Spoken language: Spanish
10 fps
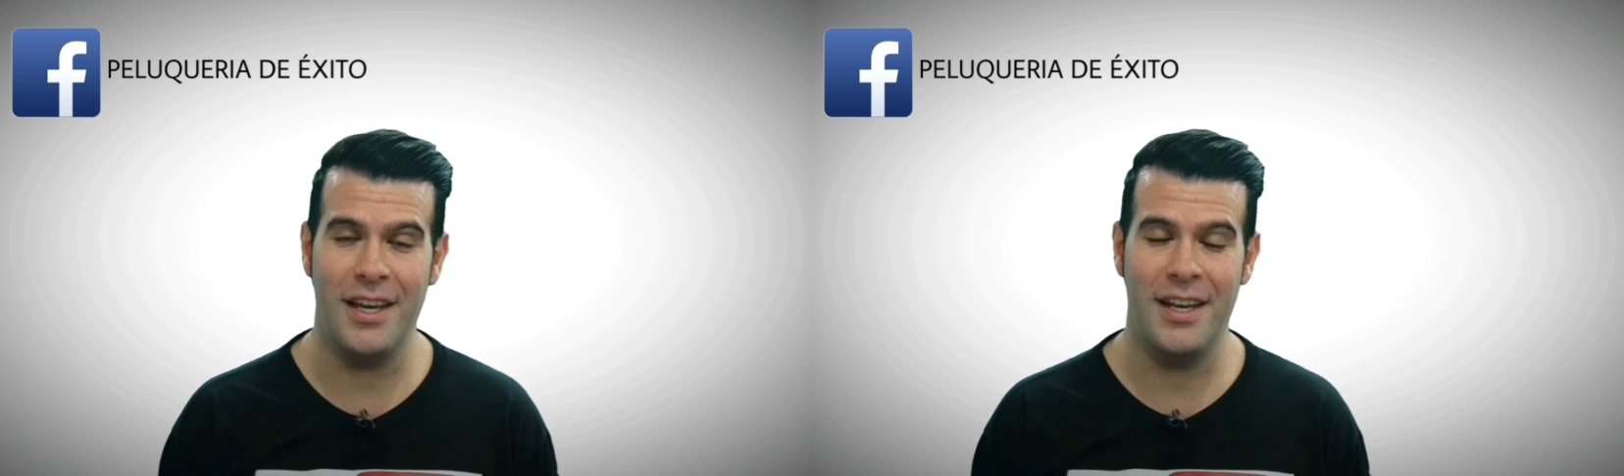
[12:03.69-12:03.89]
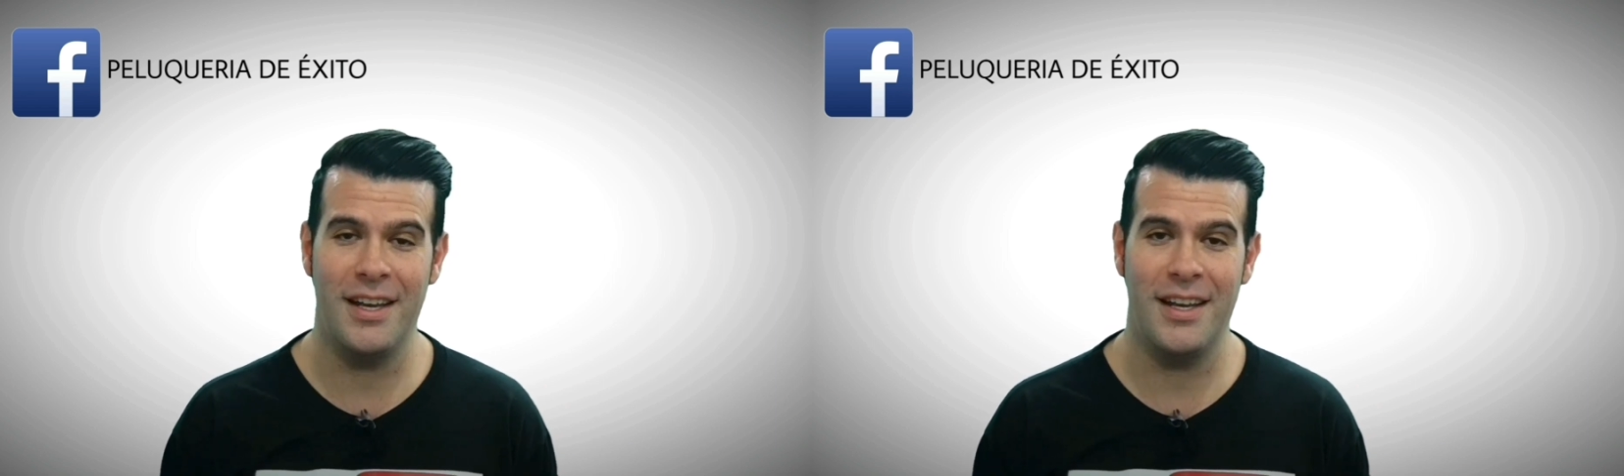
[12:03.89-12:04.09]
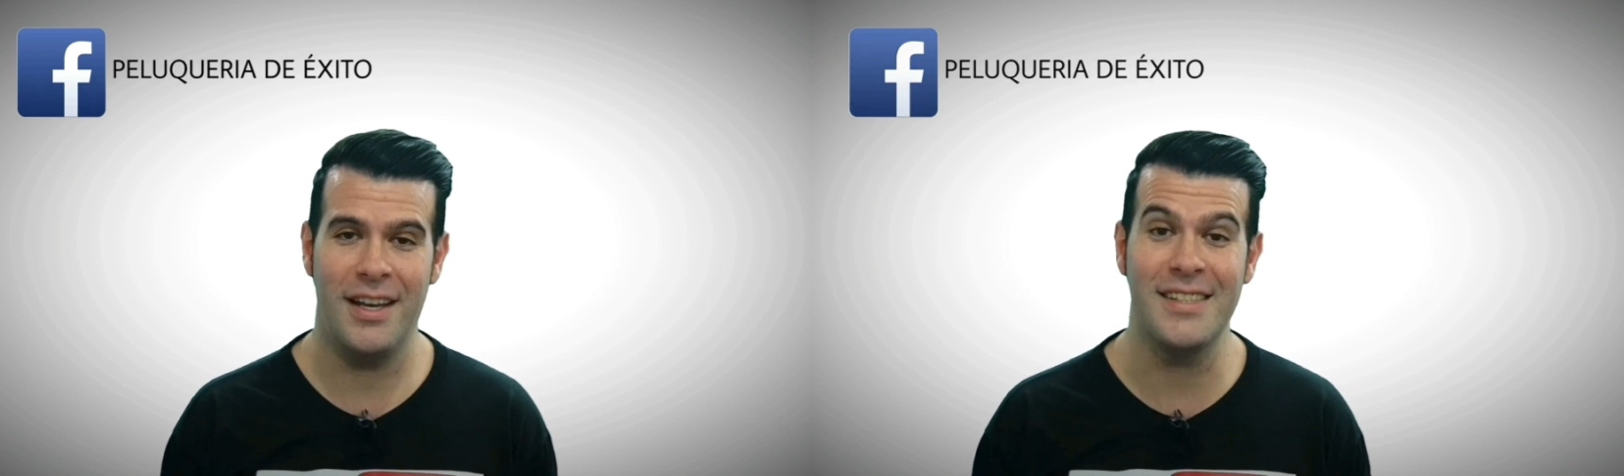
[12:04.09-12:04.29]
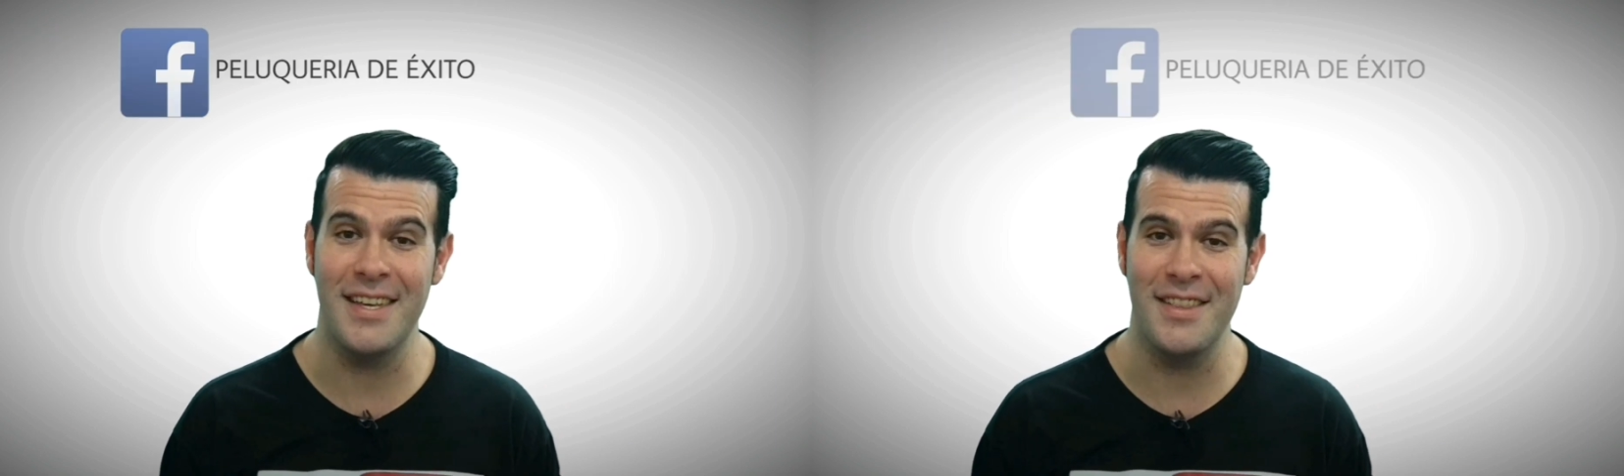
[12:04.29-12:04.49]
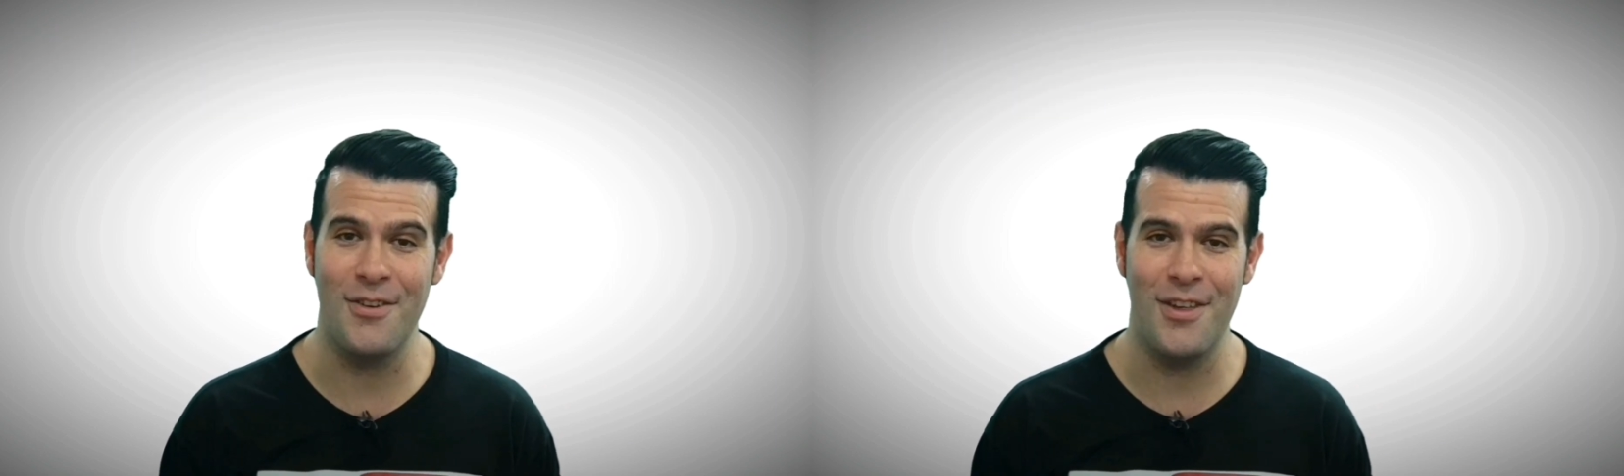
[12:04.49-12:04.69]
en el
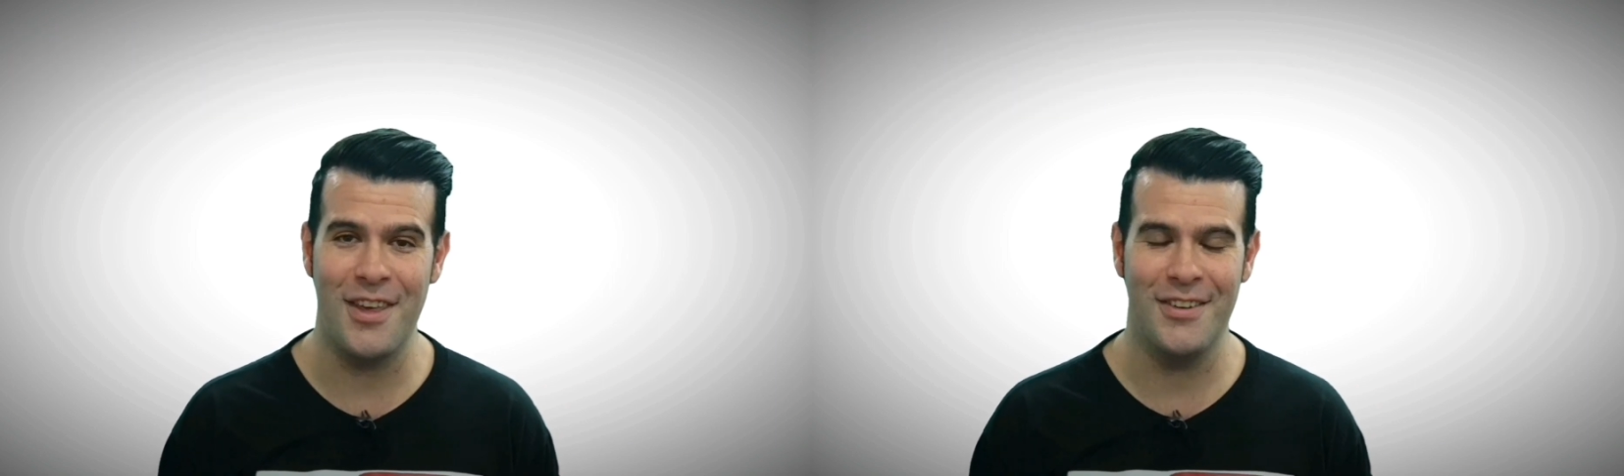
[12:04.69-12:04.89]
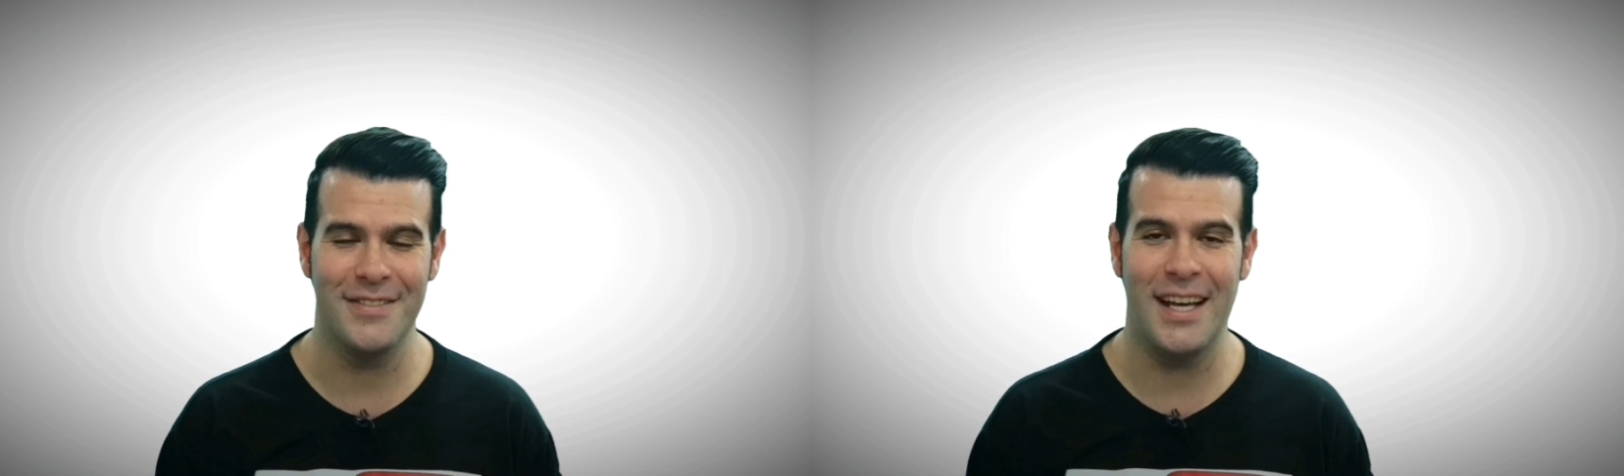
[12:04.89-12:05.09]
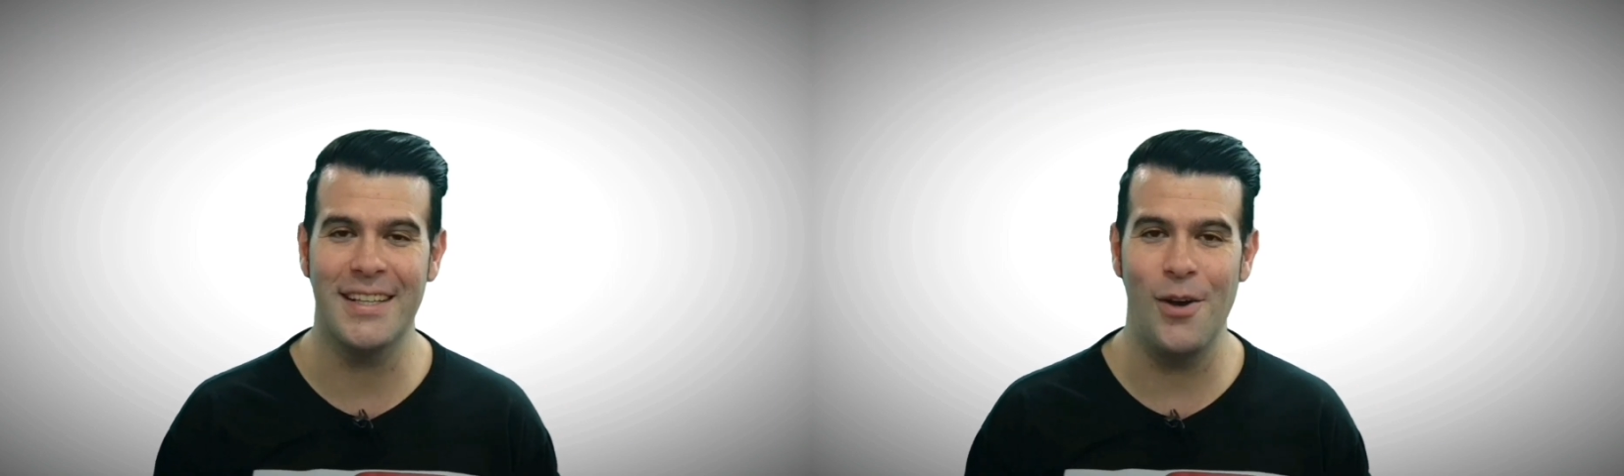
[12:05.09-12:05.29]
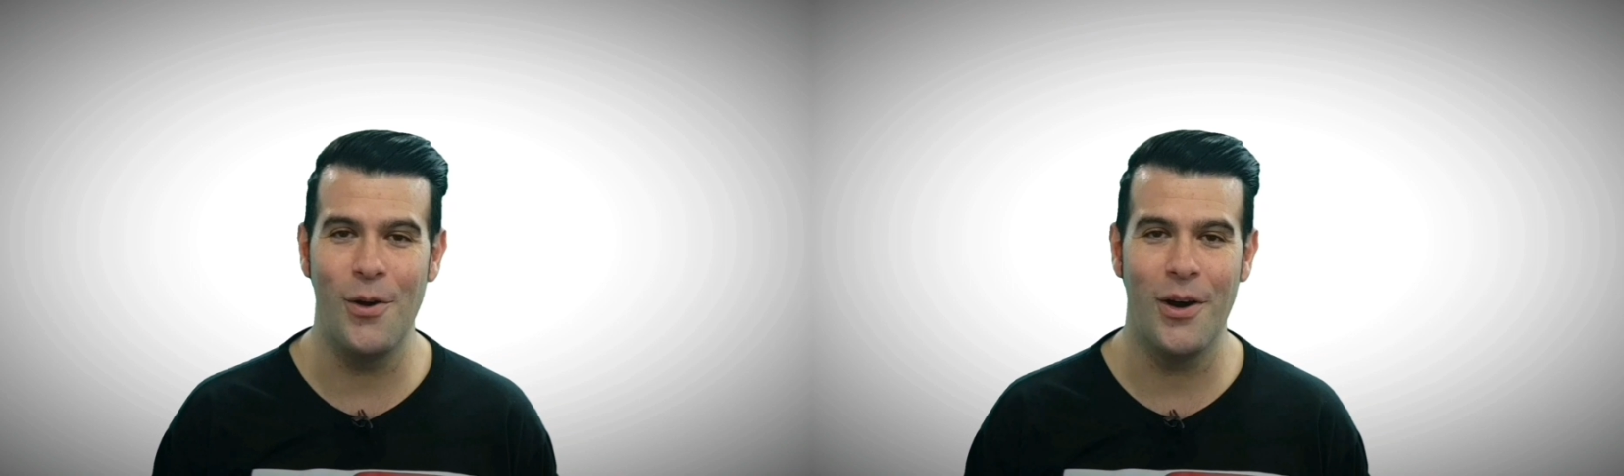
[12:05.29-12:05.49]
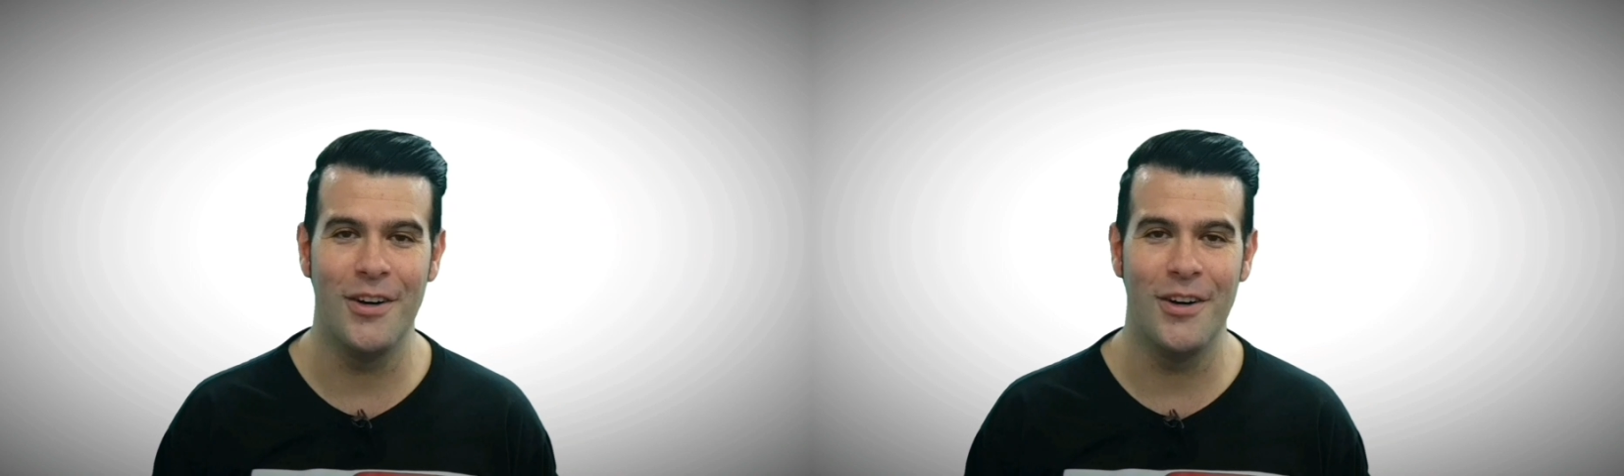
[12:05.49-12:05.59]
siguiente video. Hasta